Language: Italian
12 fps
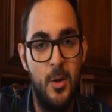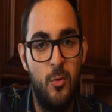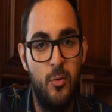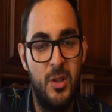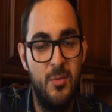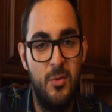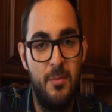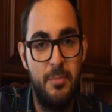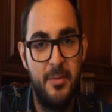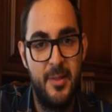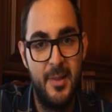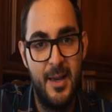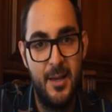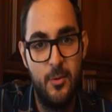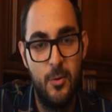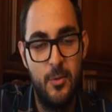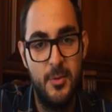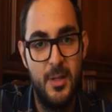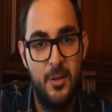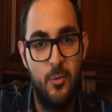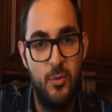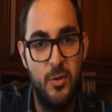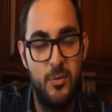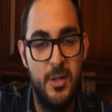un simbolo apprezzato, da
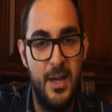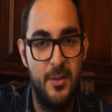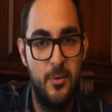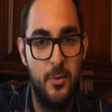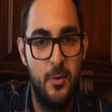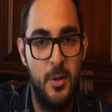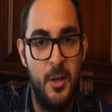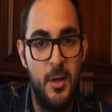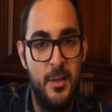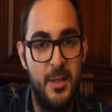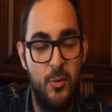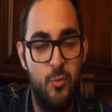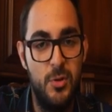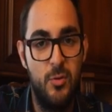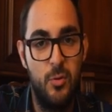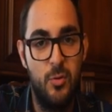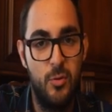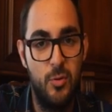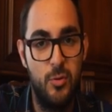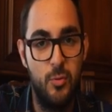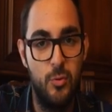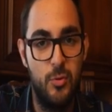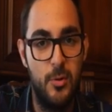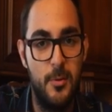alcuni odiato, da alcuni non
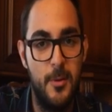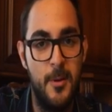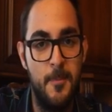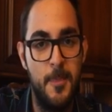conosciuto.